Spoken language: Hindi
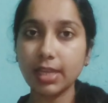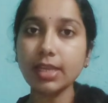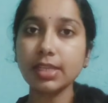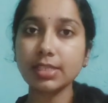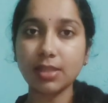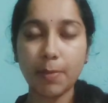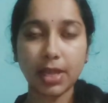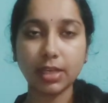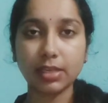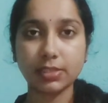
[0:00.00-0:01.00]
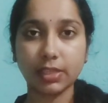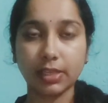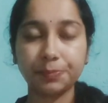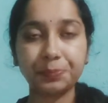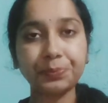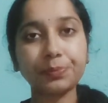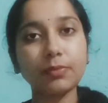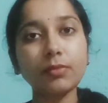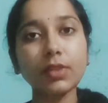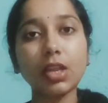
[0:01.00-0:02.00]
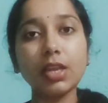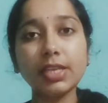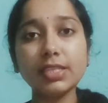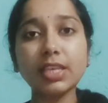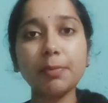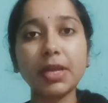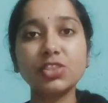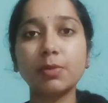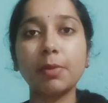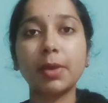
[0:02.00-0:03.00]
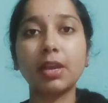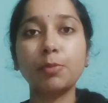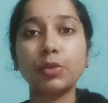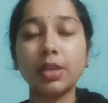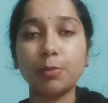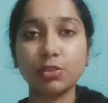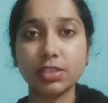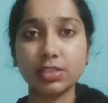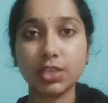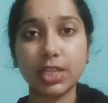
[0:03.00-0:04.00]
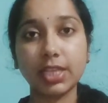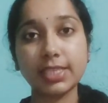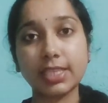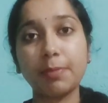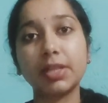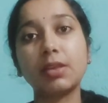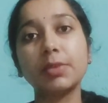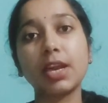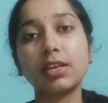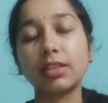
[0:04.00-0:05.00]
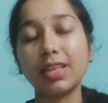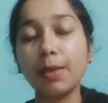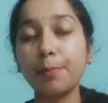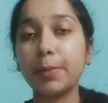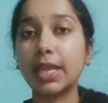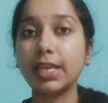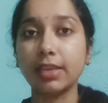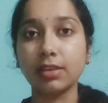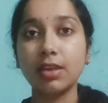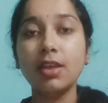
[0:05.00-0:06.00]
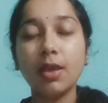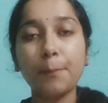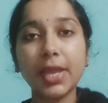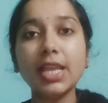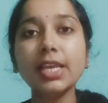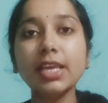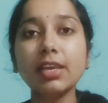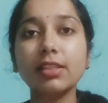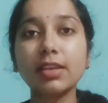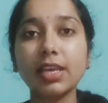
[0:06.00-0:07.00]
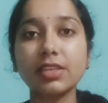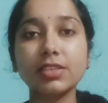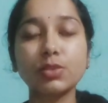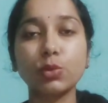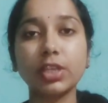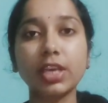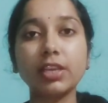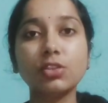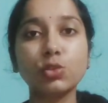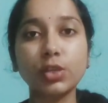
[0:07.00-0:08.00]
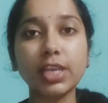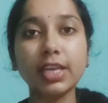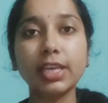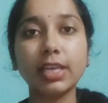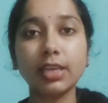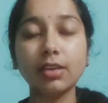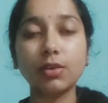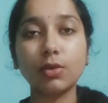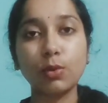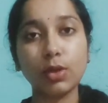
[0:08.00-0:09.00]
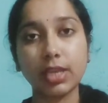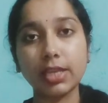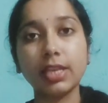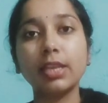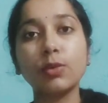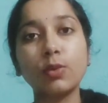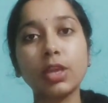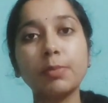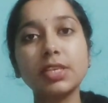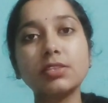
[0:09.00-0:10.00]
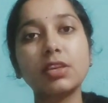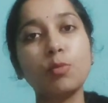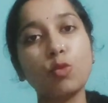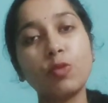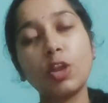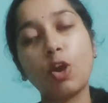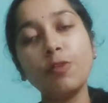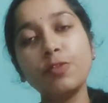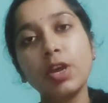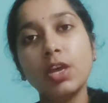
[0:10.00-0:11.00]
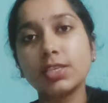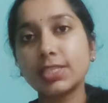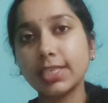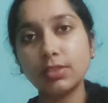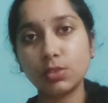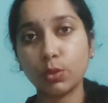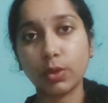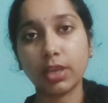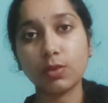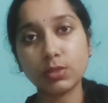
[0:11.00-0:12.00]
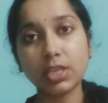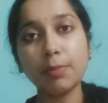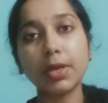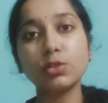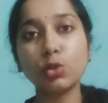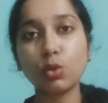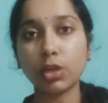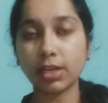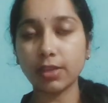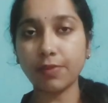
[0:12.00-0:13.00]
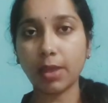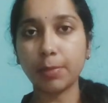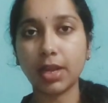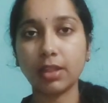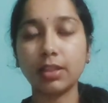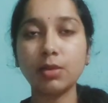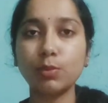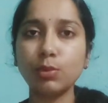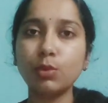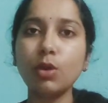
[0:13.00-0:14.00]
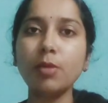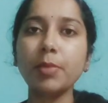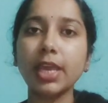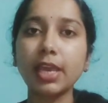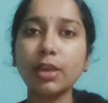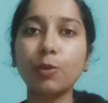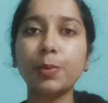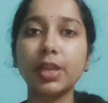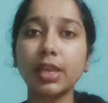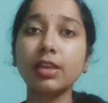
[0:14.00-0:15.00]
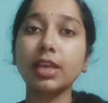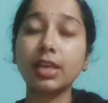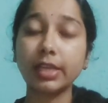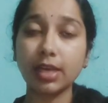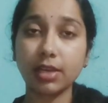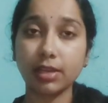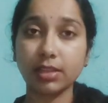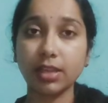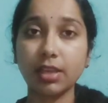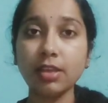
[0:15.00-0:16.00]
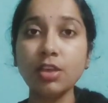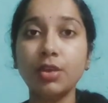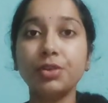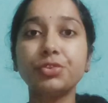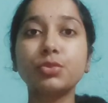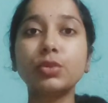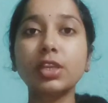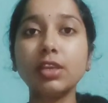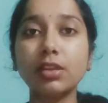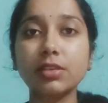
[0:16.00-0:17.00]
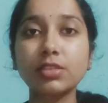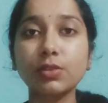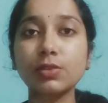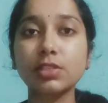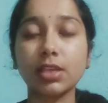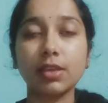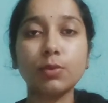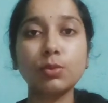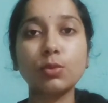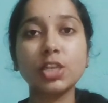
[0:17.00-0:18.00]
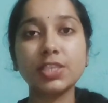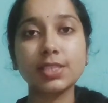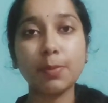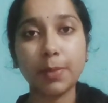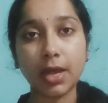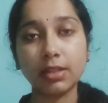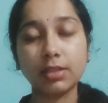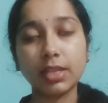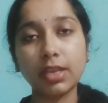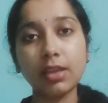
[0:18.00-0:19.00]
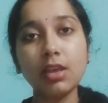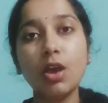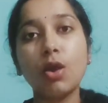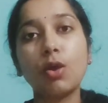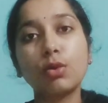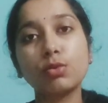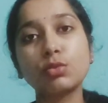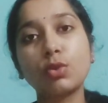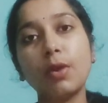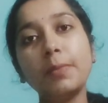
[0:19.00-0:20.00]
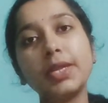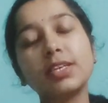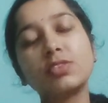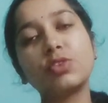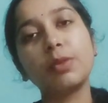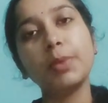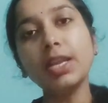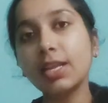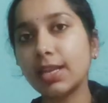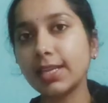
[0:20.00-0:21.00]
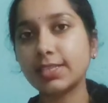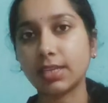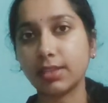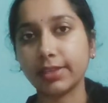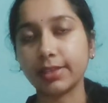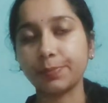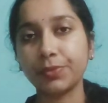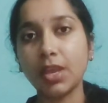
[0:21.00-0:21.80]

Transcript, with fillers: लिए इस्तेमाल कर सकें इसके बाद जब हमारा ये प्रोसेसर आता है इसके बाद हम क्या करते हैं बेलिंग बेलिंग के अंदर क्या चीज़ होती है कि जो ये गिनिंग हो गई गिनिंग होगी मीन्स रिमूवल ऑफ सीड्स हो गया उसके बाद जो कॉटन के फाइबर आते हैं उनको हम एक के ऊपर एक इकट्ठा रखते हैं जूट की रस्सियों से उनको अच्छे से बांधते हैं और उसको हम इंडस्ट्री में ले जाते हैं